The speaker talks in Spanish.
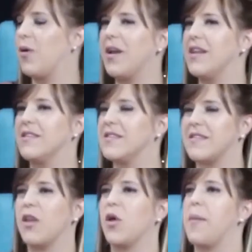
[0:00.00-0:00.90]
¿Y cuán
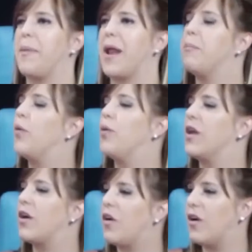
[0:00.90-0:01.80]
necesario era para el
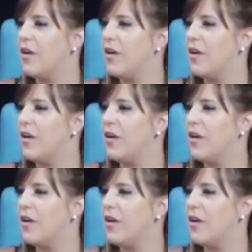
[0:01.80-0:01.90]
público